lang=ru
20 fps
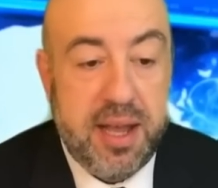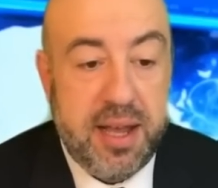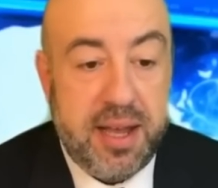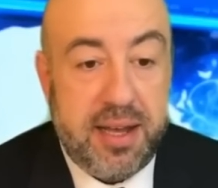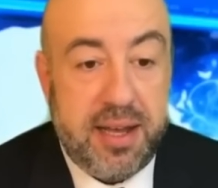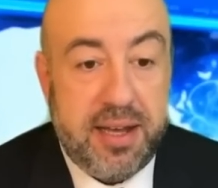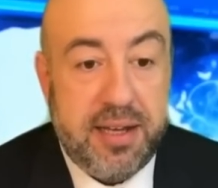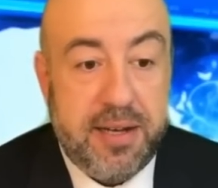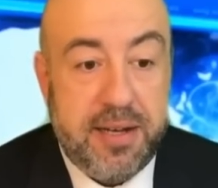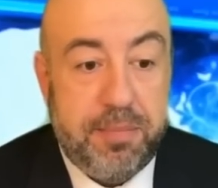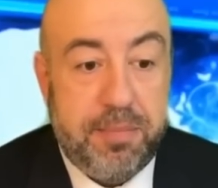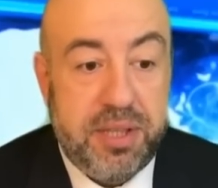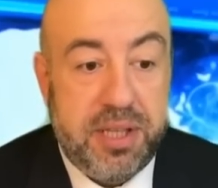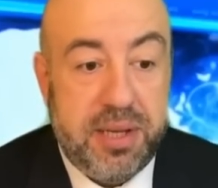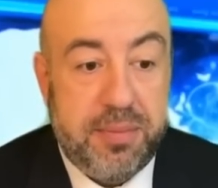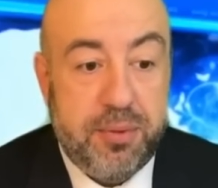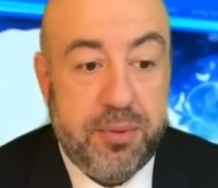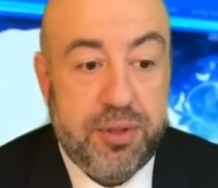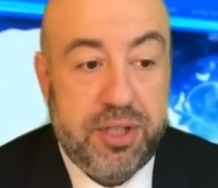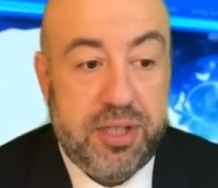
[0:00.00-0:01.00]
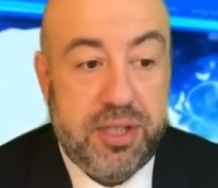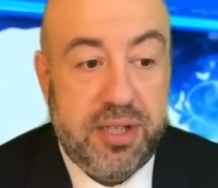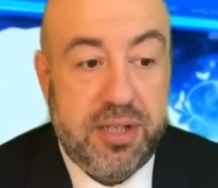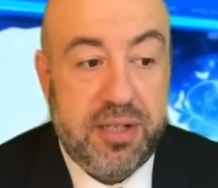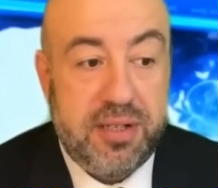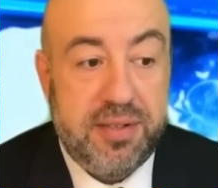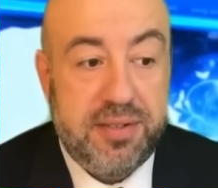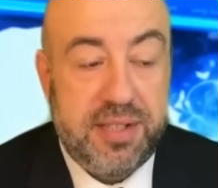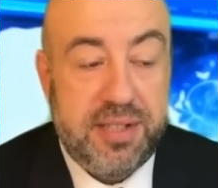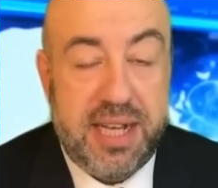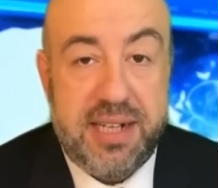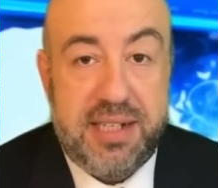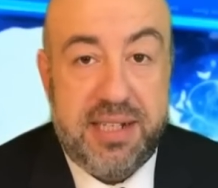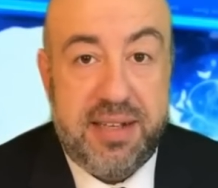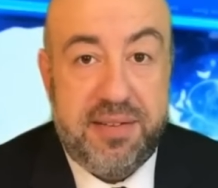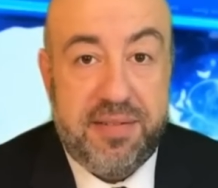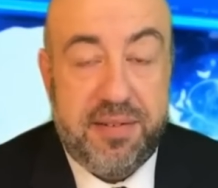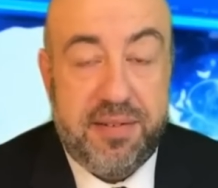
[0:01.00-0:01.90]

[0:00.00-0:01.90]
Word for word: А, потому что, знаете,